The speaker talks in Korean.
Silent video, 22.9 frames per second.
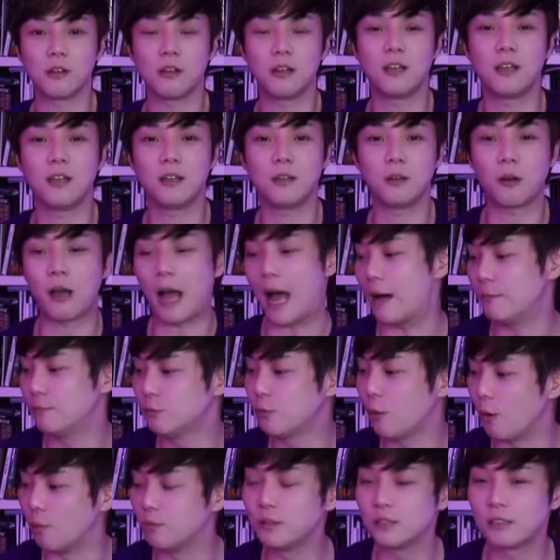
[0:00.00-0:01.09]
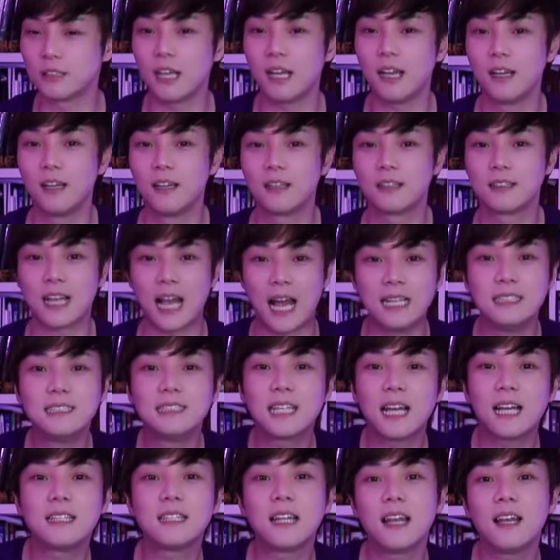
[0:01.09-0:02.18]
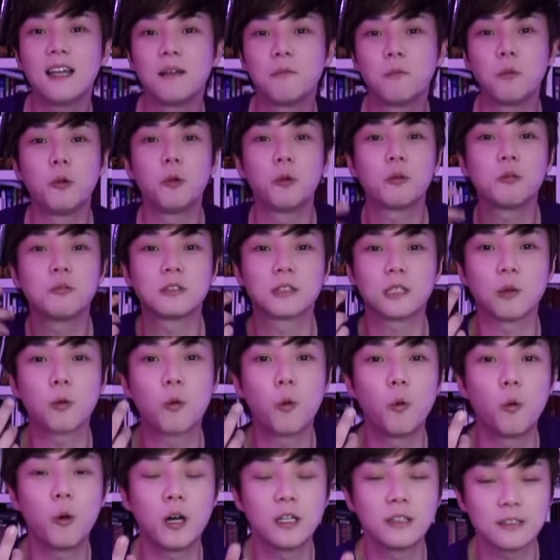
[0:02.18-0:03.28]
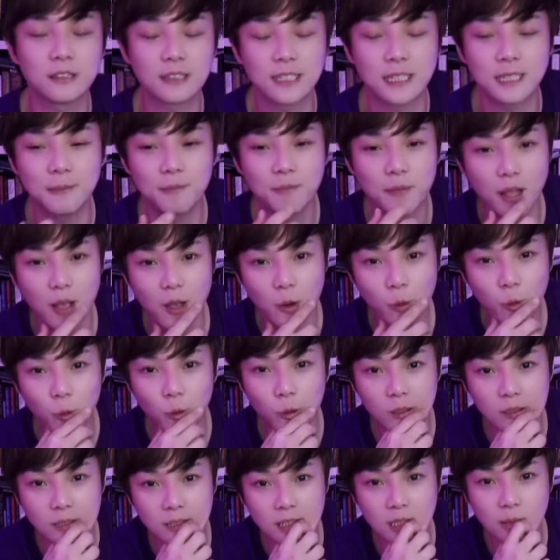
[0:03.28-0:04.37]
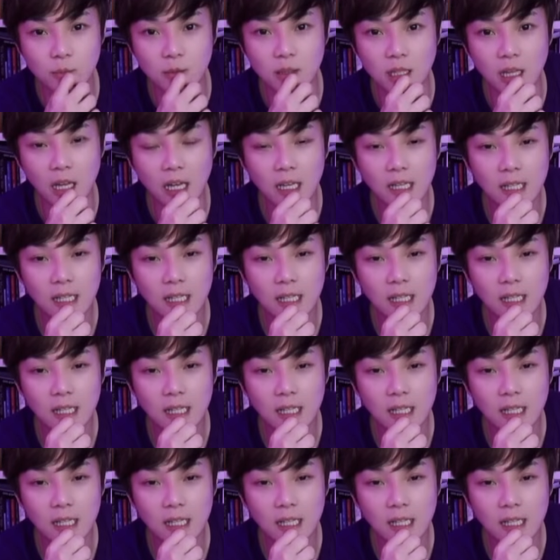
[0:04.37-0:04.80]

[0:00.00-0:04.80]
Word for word: 예, 여기 아무도 없는데 그냥 한 잔에 뭐 이런 느낌 공허한 느낌 그런 느낌입니다